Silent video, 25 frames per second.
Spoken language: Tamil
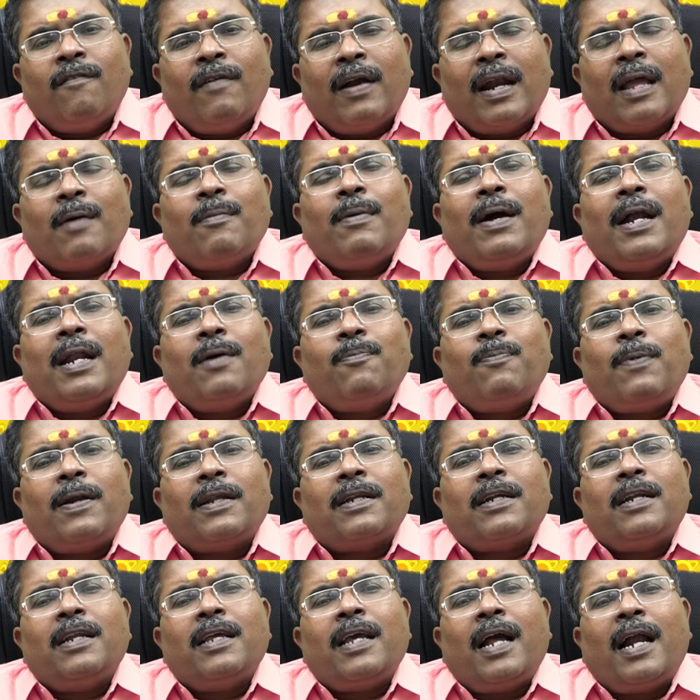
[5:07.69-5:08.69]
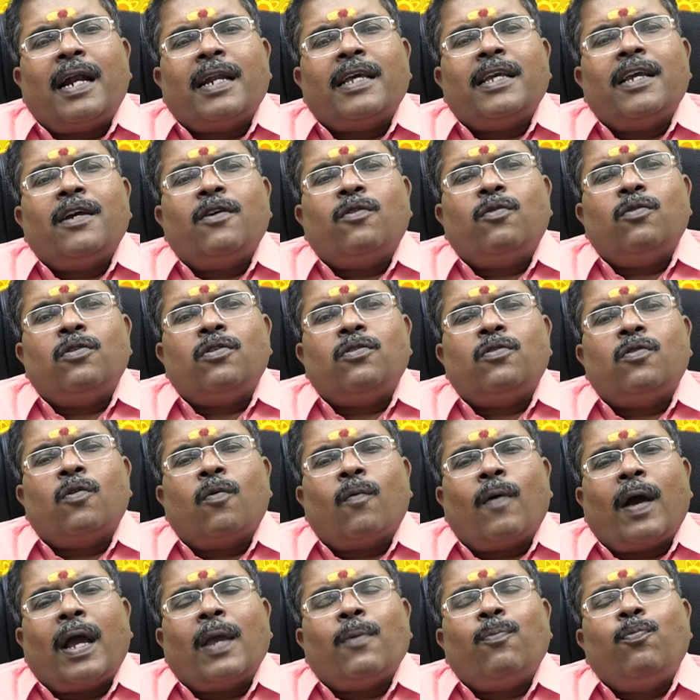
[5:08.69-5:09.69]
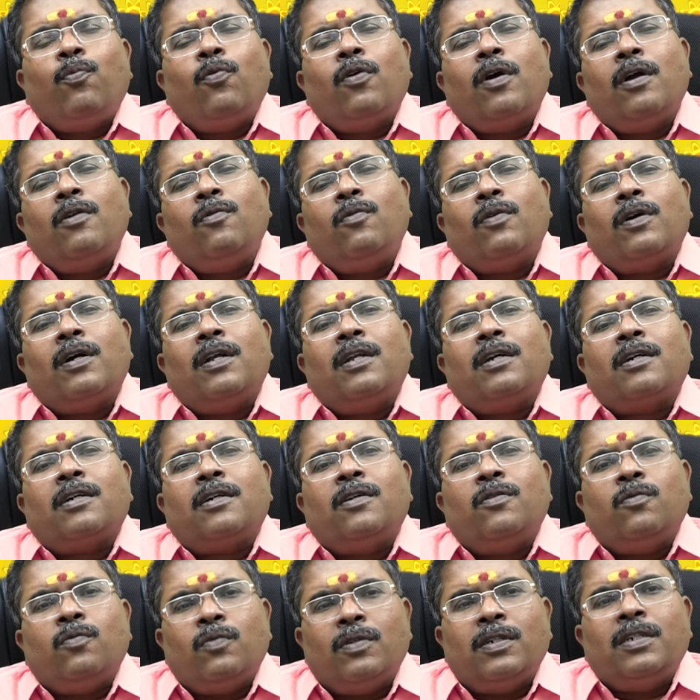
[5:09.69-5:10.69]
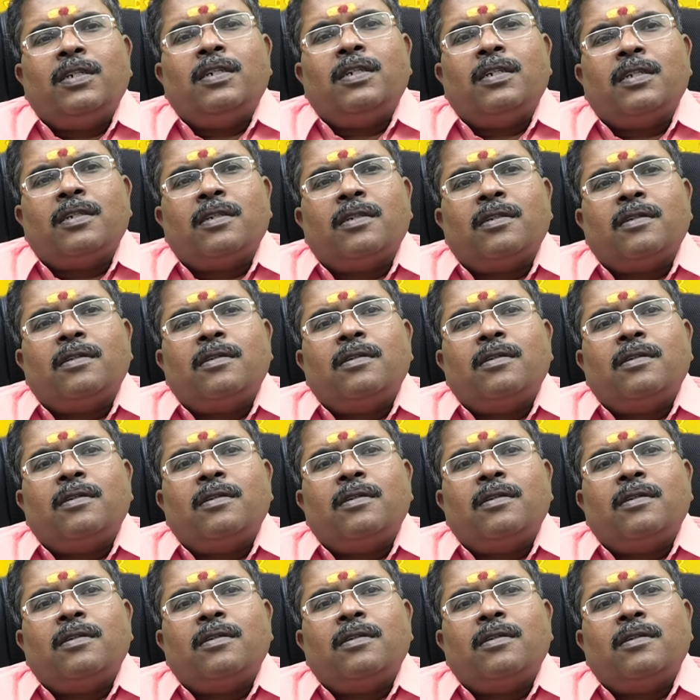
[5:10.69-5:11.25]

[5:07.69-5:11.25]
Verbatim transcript: வளமான பலன்களை அடையக்கூடிய ஒரு வாய்ப்புகள் உங்களுக்கு உண்டு